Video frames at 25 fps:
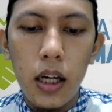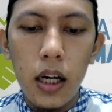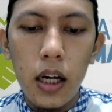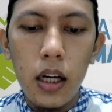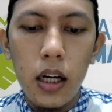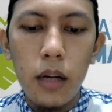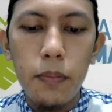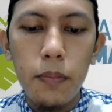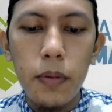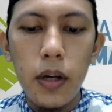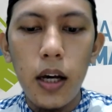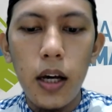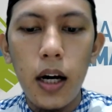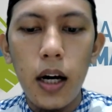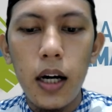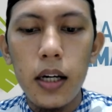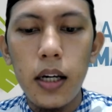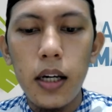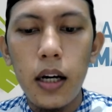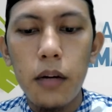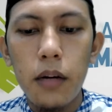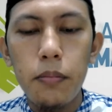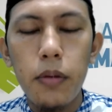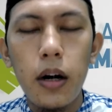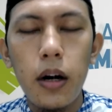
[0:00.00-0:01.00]
ada pihak
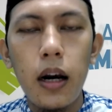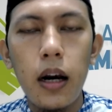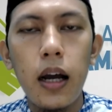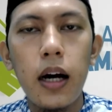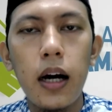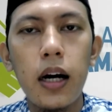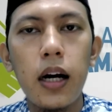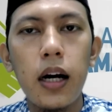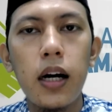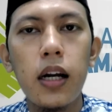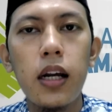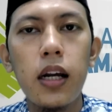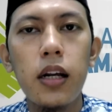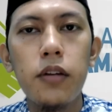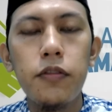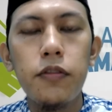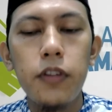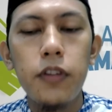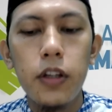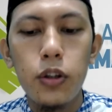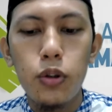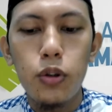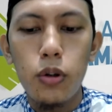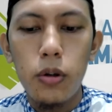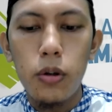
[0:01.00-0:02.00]
yang berlangganan
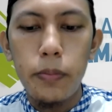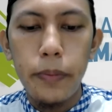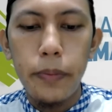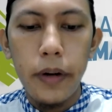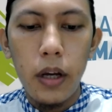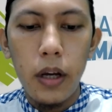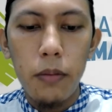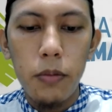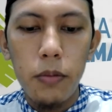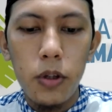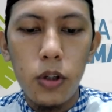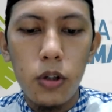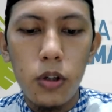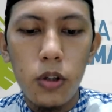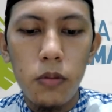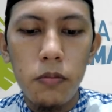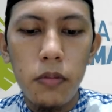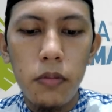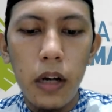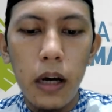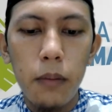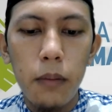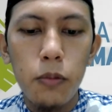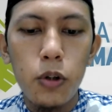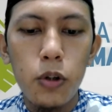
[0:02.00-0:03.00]
fitur premium
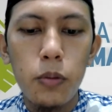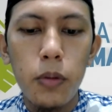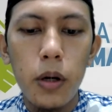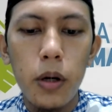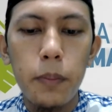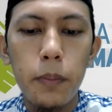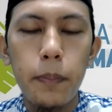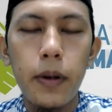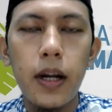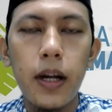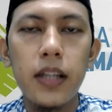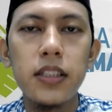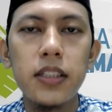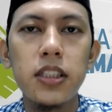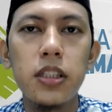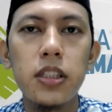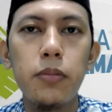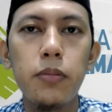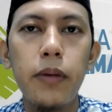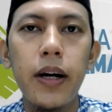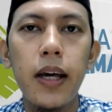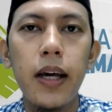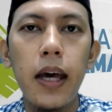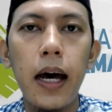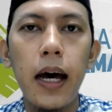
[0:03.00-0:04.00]
namun berperan
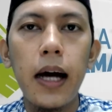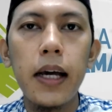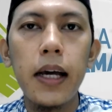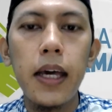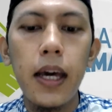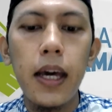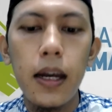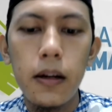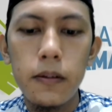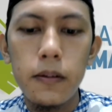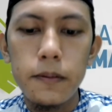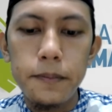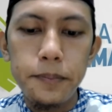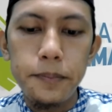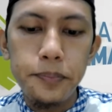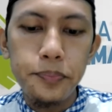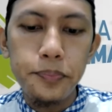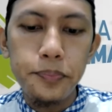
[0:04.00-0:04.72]
sebagai agen.